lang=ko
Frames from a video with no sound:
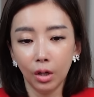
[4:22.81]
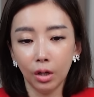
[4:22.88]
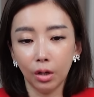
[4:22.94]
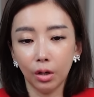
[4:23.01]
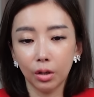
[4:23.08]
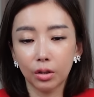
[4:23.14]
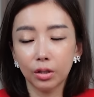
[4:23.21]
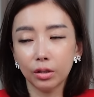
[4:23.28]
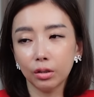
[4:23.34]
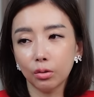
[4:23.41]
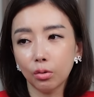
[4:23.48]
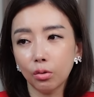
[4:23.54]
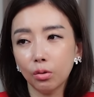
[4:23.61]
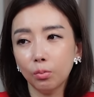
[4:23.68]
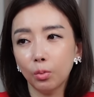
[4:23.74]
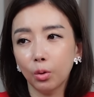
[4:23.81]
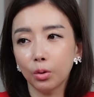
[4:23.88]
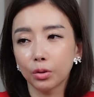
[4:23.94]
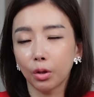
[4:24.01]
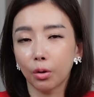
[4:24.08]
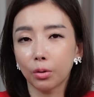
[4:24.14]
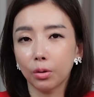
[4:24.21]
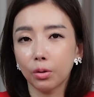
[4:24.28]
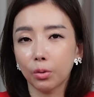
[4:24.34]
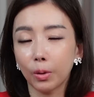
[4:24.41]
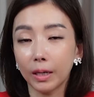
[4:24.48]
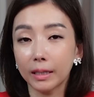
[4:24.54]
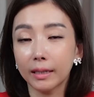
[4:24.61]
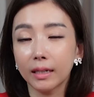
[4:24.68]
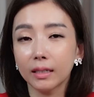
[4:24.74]
어, 그리고 뭐 여러
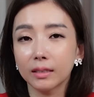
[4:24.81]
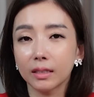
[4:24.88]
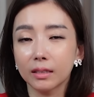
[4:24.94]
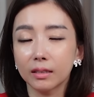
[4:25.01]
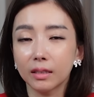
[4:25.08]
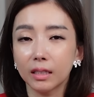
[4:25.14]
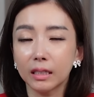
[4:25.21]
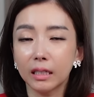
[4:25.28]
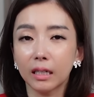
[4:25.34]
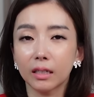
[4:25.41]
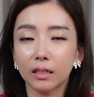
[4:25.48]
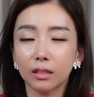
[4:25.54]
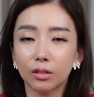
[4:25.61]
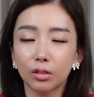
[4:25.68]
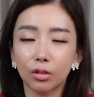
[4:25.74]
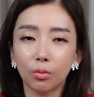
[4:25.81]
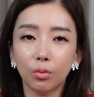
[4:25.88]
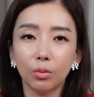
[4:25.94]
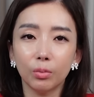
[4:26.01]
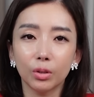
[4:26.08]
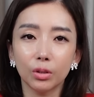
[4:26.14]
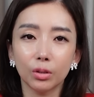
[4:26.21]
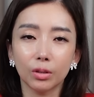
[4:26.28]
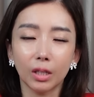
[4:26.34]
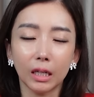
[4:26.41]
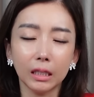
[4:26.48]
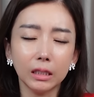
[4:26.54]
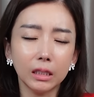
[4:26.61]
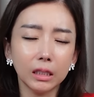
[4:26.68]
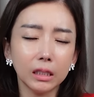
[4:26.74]
관계자들의 이야기를 들어보면요.
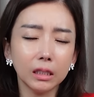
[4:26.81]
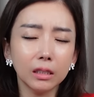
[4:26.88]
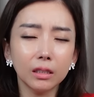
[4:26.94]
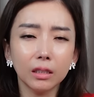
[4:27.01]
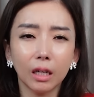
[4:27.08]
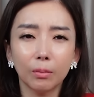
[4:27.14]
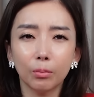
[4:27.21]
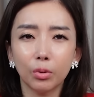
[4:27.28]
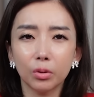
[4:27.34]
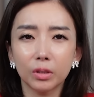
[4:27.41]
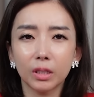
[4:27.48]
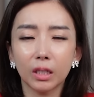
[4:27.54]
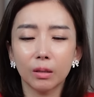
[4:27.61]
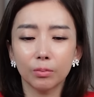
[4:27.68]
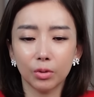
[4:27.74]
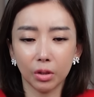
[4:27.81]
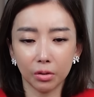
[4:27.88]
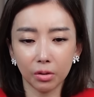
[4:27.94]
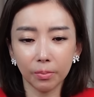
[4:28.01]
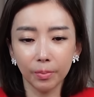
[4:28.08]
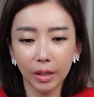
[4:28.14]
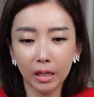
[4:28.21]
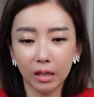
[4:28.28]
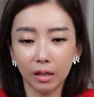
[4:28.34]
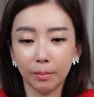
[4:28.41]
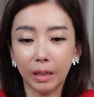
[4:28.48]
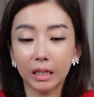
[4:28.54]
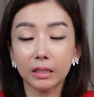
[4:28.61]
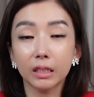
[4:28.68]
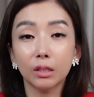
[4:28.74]
다시는 안 볼 사람처럼 어,
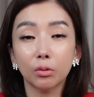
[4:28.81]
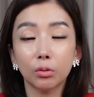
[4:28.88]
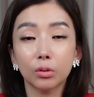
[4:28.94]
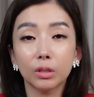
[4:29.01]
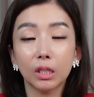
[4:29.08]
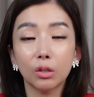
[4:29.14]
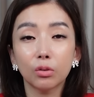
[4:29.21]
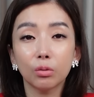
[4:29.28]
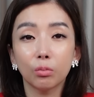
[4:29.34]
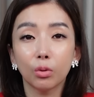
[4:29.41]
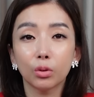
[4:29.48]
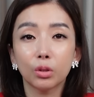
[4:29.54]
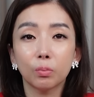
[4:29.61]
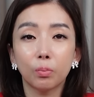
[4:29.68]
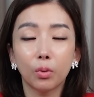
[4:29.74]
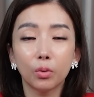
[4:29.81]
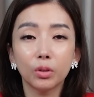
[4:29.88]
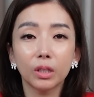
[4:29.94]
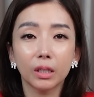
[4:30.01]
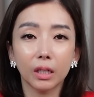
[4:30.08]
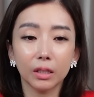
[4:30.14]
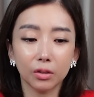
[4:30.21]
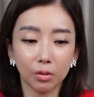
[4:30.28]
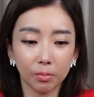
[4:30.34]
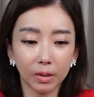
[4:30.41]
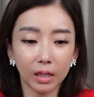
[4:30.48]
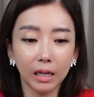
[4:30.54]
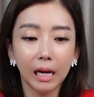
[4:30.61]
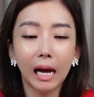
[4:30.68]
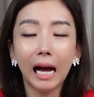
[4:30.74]
막장으로 싸우는 모습 보니까
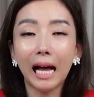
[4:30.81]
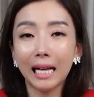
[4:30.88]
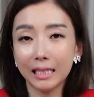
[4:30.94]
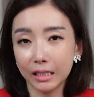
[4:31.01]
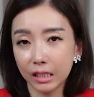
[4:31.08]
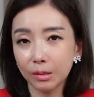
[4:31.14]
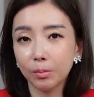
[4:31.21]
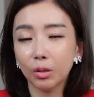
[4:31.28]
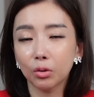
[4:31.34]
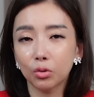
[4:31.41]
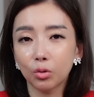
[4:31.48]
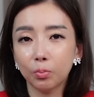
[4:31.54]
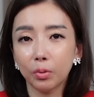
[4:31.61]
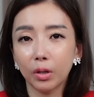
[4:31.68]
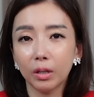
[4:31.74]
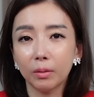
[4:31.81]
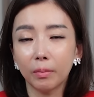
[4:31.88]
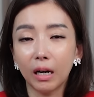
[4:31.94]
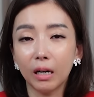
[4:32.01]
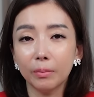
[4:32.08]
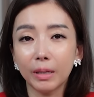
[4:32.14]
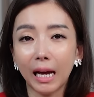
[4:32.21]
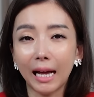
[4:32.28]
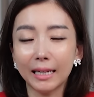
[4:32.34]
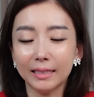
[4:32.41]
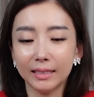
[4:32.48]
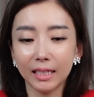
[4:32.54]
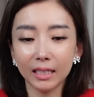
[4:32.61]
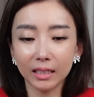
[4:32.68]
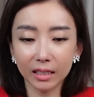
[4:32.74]
정말 한심하고 투표할 마음이
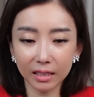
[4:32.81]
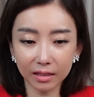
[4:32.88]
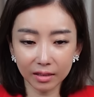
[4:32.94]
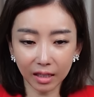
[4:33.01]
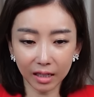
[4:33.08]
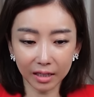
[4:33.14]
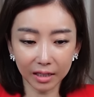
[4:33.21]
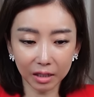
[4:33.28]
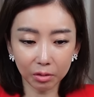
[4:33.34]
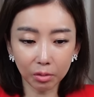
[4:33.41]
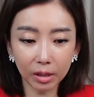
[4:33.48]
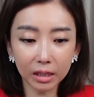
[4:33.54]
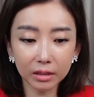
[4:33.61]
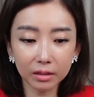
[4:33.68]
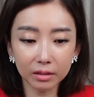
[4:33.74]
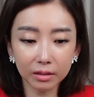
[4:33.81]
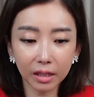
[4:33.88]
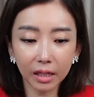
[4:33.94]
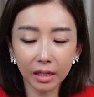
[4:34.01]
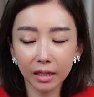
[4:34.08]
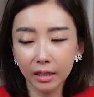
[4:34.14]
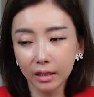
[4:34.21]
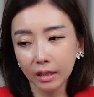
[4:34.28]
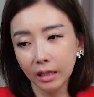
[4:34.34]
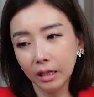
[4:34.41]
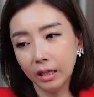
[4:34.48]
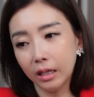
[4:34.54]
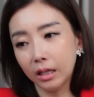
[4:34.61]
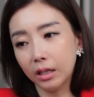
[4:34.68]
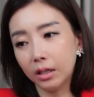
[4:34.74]
안 생긴다라고 하는데,
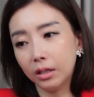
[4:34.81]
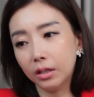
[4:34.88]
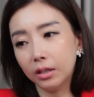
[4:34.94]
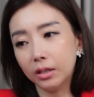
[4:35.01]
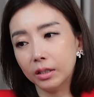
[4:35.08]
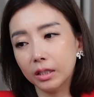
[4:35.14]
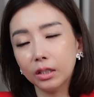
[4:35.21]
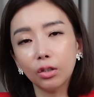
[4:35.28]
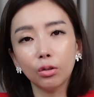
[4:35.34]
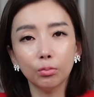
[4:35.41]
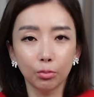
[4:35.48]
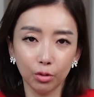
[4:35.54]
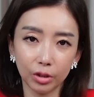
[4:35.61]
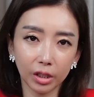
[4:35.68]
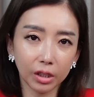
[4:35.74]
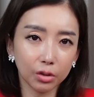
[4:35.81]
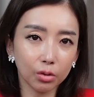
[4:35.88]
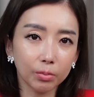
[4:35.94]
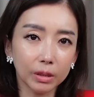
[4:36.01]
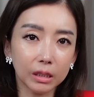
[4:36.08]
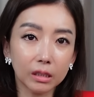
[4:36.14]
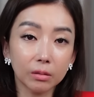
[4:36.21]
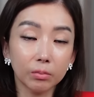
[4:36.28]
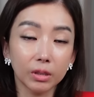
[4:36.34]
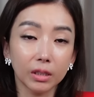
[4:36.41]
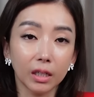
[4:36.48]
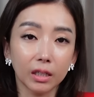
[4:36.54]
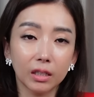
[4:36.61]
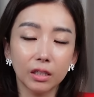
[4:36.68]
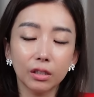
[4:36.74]
어, 이거 문제가 좀
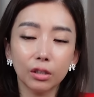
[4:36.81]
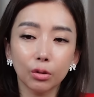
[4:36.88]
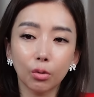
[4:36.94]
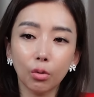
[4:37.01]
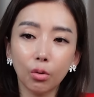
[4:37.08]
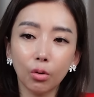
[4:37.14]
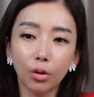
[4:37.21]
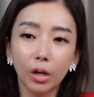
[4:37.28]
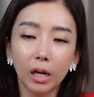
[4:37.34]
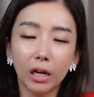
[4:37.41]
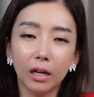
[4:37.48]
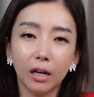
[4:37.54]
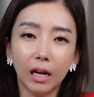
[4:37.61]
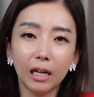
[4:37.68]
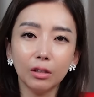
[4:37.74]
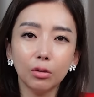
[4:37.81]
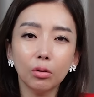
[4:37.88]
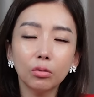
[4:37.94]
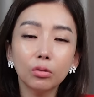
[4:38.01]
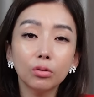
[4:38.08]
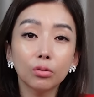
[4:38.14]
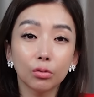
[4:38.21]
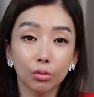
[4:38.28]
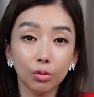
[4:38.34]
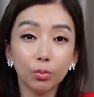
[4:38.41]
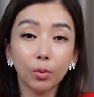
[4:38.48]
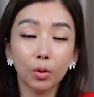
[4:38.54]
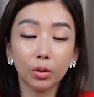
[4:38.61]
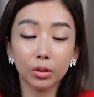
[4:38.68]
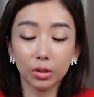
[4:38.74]
있습니다. 그리고 어, 한동훈
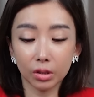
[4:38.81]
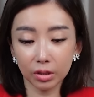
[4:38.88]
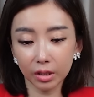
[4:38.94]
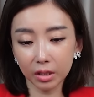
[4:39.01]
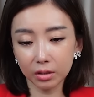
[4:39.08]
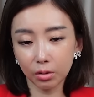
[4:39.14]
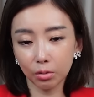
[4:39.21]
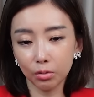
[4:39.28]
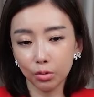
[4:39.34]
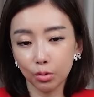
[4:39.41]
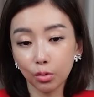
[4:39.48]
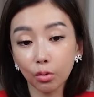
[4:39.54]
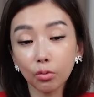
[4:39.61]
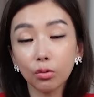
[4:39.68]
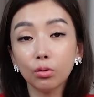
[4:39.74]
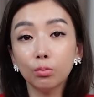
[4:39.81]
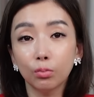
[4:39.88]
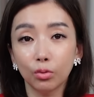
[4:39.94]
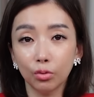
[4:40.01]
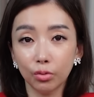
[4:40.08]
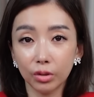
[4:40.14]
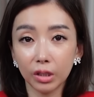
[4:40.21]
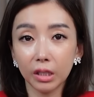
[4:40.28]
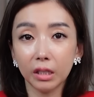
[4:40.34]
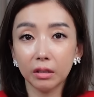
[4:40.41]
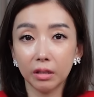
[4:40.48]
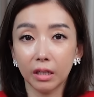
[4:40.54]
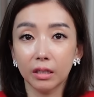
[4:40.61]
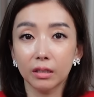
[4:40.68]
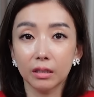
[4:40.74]
후보 측에서는 조금 문제에
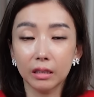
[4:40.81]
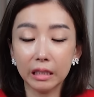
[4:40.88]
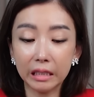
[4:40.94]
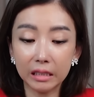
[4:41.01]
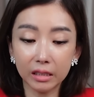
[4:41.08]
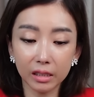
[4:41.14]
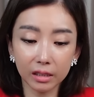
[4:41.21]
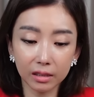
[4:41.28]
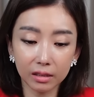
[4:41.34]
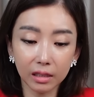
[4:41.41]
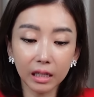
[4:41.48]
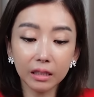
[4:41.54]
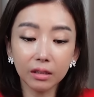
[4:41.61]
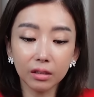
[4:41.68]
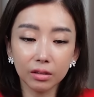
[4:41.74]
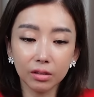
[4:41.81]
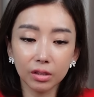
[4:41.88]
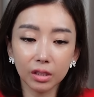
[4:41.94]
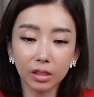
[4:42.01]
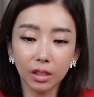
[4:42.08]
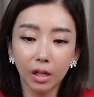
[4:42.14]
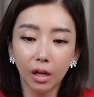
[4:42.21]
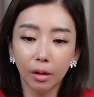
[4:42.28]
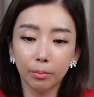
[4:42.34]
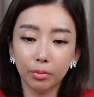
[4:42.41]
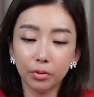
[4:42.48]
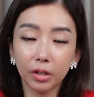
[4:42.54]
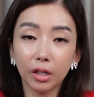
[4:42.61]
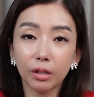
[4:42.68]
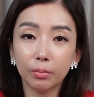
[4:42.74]
대한 인식을 했는지
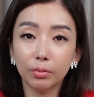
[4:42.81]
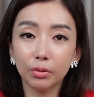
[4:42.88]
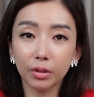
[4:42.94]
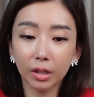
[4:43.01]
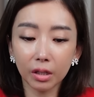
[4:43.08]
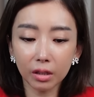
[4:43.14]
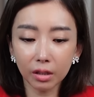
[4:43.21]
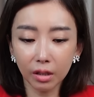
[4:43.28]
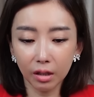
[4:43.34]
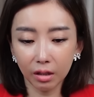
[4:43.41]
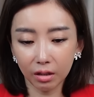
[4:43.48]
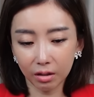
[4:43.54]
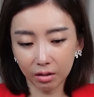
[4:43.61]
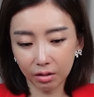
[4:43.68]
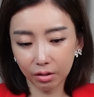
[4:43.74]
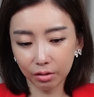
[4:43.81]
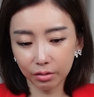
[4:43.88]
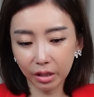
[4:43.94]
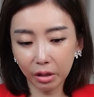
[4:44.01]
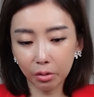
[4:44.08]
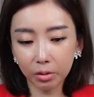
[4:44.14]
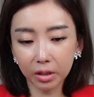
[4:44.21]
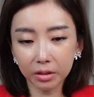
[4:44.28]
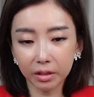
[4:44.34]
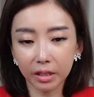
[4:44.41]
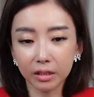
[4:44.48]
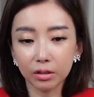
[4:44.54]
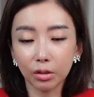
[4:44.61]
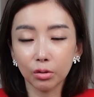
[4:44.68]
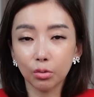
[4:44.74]
부랴부랴 어, 내용에
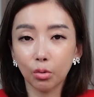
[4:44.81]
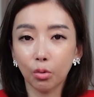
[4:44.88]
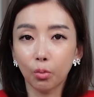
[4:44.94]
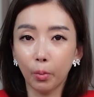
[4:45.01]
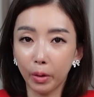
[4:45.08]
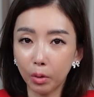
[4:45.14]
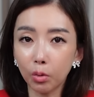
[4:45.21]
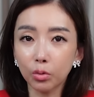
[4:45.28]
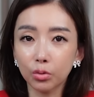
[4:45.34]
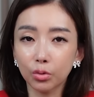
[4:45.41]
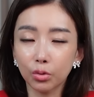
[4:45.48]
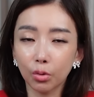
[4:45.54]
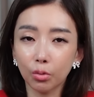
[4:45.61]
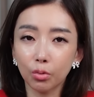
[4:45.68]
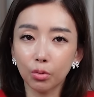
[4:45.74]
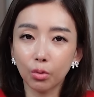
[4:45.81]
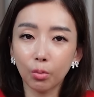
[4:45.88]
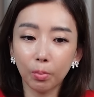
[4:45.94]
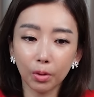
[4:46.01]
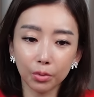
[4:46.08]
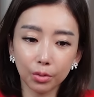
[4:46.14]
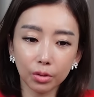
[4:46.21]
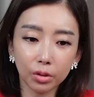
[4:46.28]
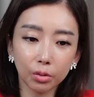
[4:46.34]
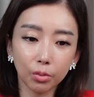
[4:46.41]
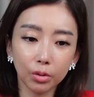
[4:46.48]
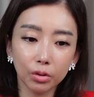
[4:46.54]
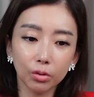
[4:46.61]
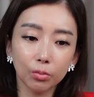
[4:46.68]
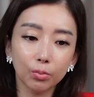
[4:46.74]
대해서 또 왜곡적으로
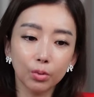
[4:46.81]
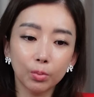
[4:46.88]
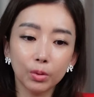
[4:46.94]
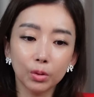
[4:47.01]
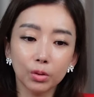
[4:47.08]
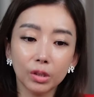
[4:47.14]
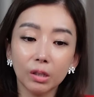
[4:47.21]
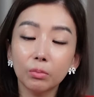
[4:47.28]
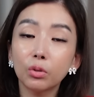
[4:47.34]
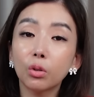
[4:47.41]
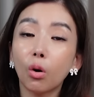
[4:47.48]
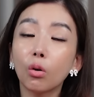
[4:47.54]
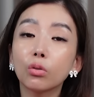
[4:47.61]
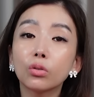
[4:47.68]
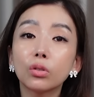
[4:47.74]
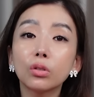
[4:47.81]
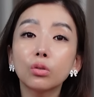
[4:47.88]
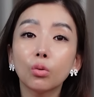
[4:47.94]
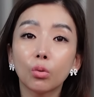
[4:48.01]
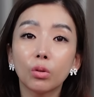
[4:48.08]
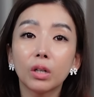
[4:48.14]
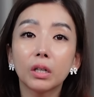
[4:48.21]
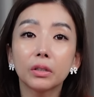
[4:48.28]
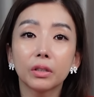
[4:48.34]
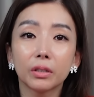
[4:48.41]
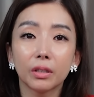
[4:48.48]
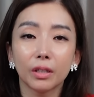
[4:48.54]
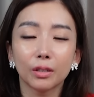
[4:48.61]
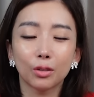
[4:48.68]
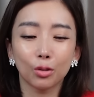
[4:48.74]
퍼뜨리고 있는 부분 참으로 억지 논란에
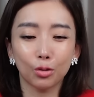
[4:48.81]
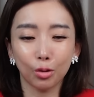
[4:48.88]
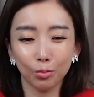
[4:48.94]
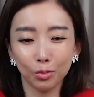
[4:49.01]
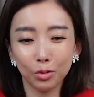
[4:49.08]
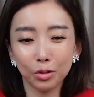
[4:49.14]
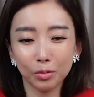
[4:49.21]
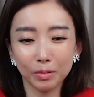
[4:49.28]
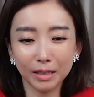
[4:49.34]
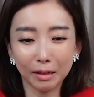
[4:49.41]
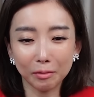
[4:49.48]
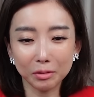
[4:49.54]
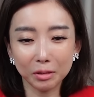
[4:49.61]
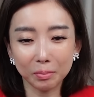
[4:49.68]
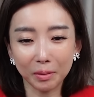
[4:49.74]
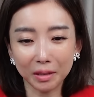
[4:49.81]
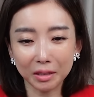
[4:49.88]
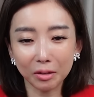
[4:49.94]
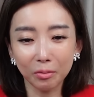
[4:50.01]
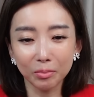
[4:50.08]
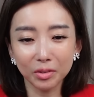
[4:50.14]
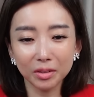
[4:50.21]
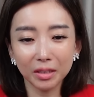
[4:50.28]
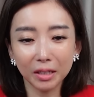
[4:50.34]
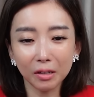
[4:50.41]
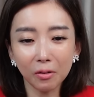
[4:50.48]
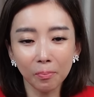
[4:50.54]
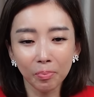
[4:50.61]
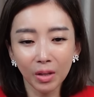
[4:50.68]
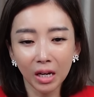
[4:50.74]
대해서 좀 웃음이 나올 수밖에
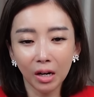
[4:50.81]
없는데요.